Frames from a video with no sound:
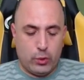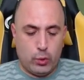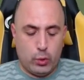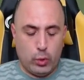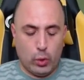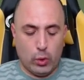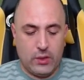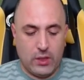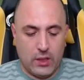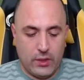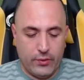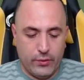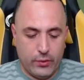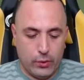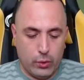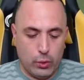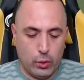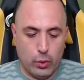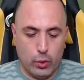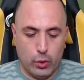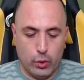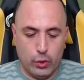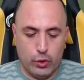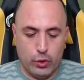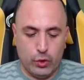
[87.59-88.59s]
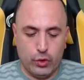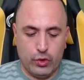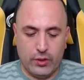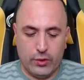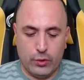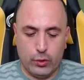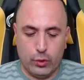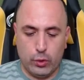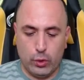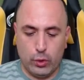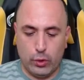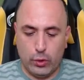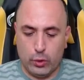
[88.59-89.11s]
Sol tarafa doğru oynayacağız.
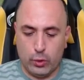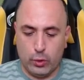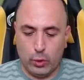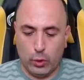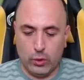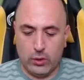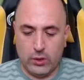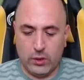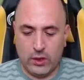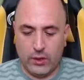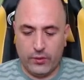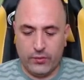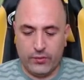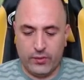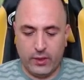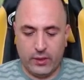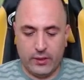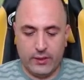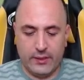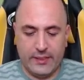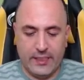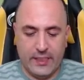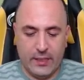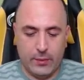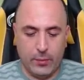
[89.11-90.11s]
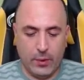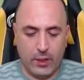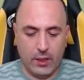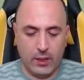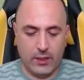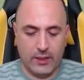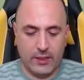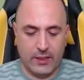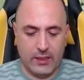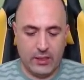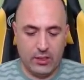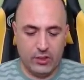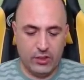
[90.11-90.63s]
Şöyle sol taraftan Neymar'la
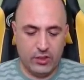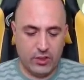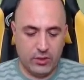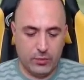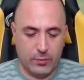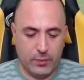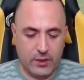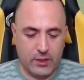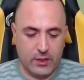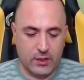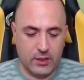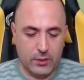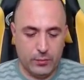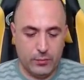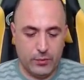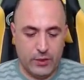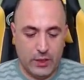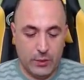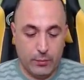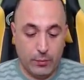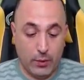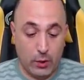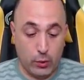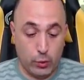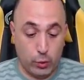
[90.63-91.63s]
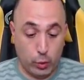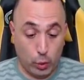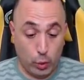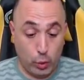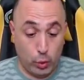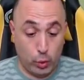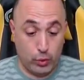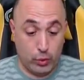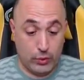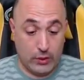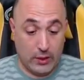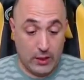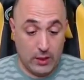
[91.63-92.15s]
geleceğiz bakalım. Neymar çok
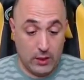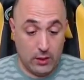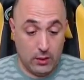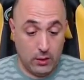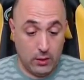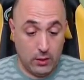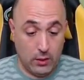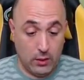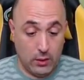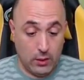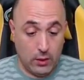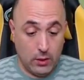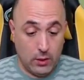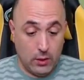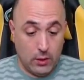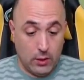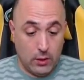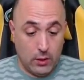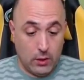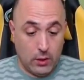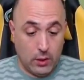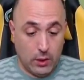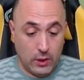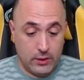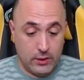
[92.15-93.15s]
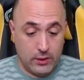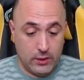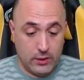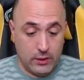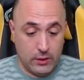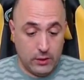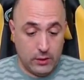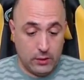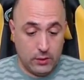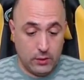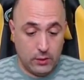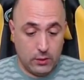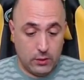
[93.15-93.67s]
güzel. Hadi.
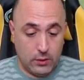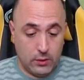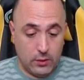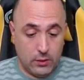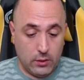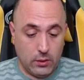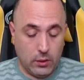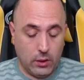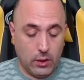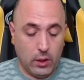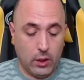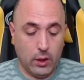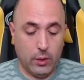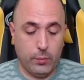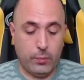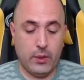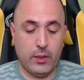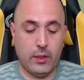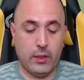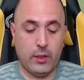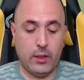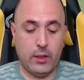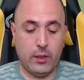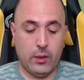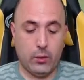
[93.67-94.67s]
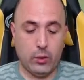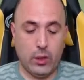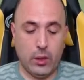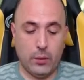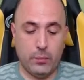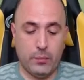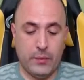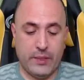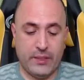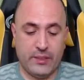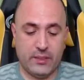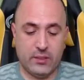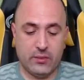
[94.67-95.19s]
Ah be. Ulan
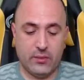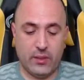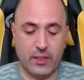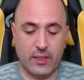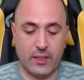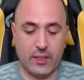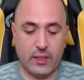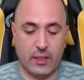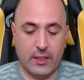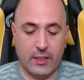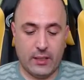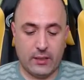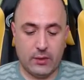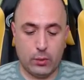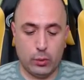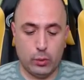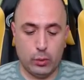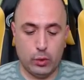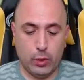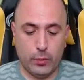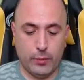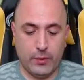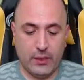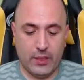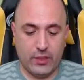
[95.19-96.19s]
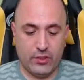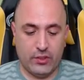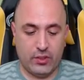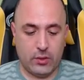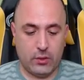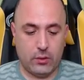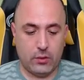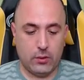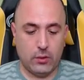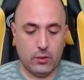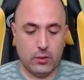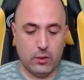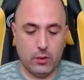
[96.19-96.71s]
Messi var ya ayakta uyuyor. Birazcık
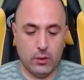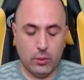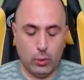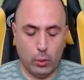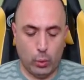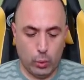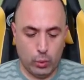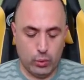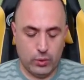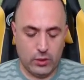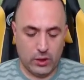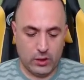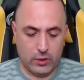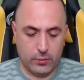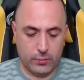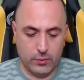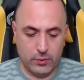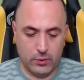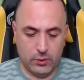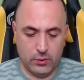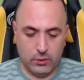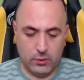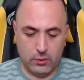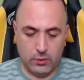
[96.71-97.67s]
offside mı?